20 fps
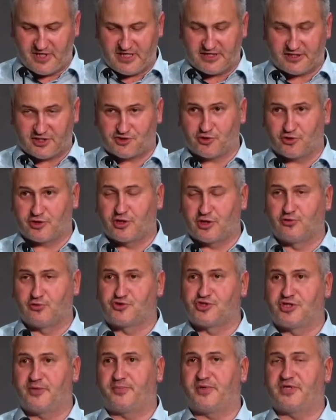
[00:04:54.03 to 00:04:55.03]
это четко
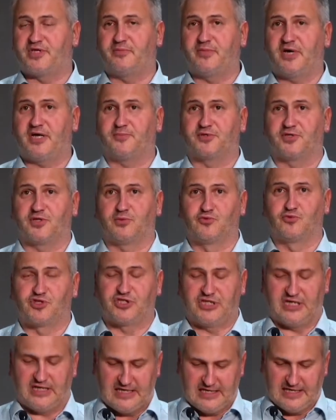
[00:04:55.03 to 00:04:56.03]
нужно понимать, потому
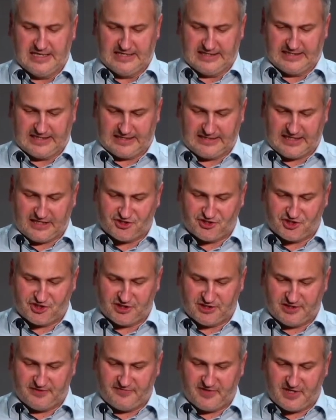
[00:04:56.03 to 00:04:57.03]
что когда
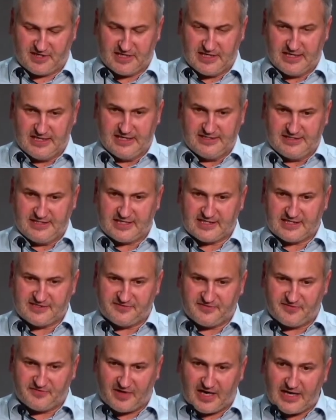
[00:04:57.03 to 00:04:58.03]
человек не
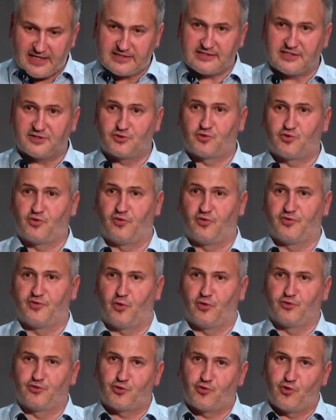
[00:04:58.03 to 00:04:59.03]
развивается духовно,
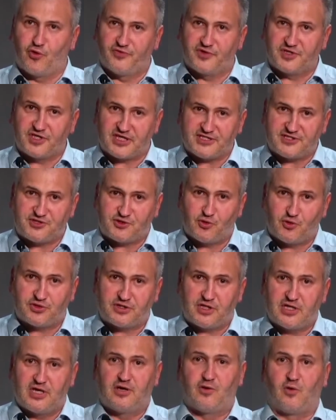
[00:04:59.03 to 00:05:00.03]
он духовно не растет,
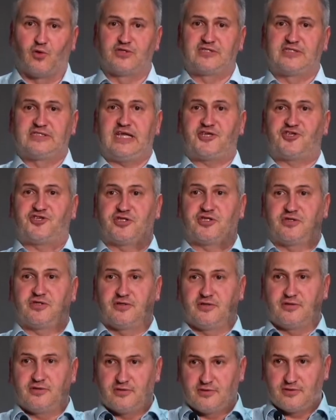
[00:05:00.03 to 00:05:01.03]
он значит
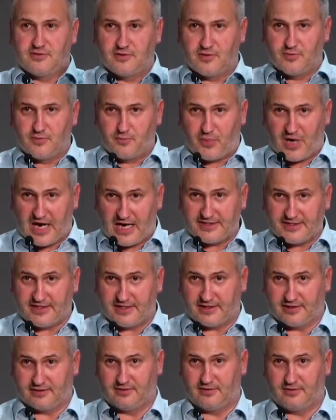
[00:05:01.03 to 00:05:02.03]

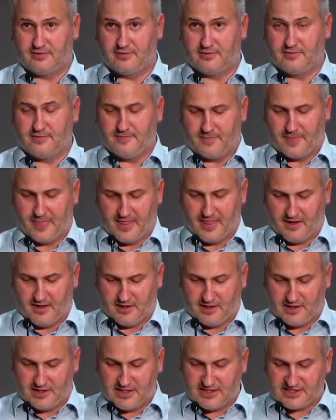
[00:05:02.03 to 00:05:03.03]
падает.
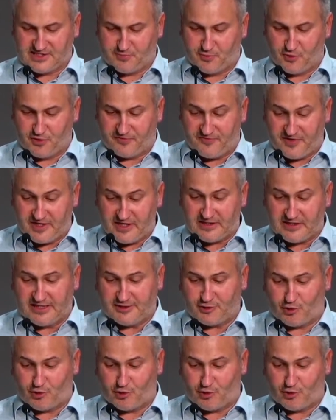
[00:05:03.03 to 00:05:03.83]
И Господь видел эту